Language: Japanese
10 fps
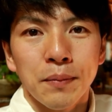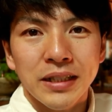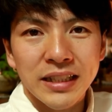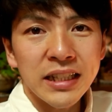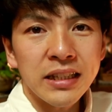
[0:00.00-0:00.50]

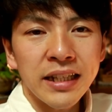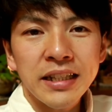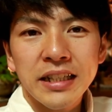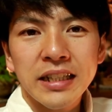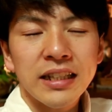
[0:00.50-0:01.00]
一
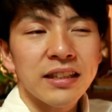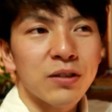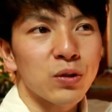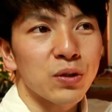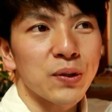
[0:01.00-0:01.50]
点気になっ
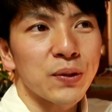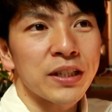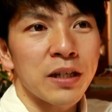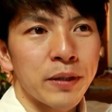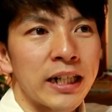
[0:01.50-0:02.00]
たことと
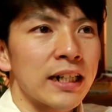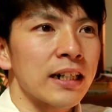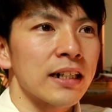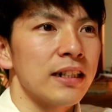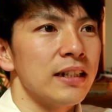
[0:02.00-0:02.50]
いえ
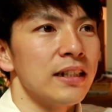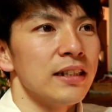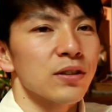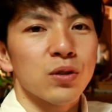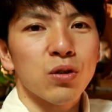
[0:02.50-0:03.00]
ば、
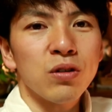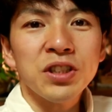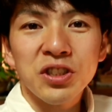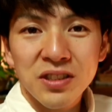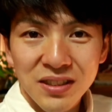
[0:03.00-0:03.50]
その
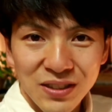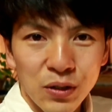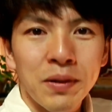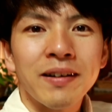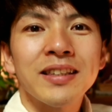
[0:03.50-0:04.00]
コース
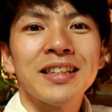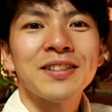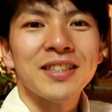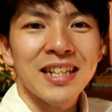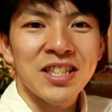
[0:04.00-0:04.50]
を回って
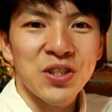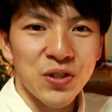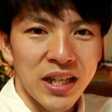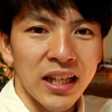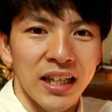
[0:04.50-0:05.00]
いる最
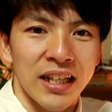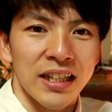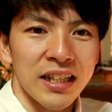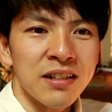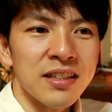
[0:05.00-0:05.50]
中に
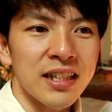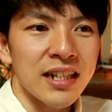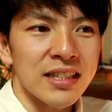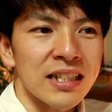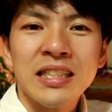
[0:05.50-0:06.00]
いくつ
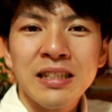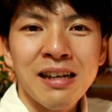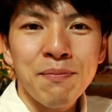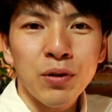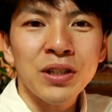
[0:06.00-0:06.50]
か撮
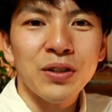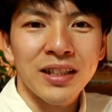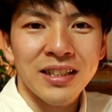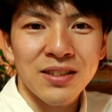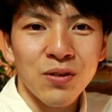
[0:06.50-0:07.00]
影ポイント
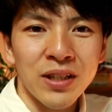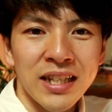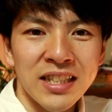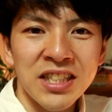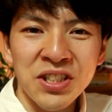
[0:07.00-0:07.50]
があって、そこ
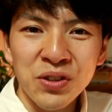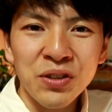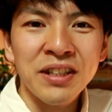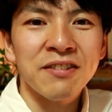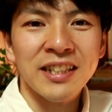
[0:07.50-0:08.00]
で写真を
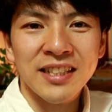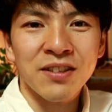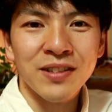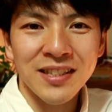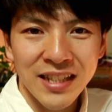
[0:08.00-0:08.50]
撮ってくださ
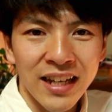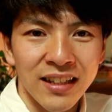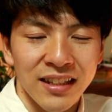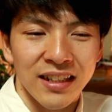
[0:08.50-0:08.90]
るんですね。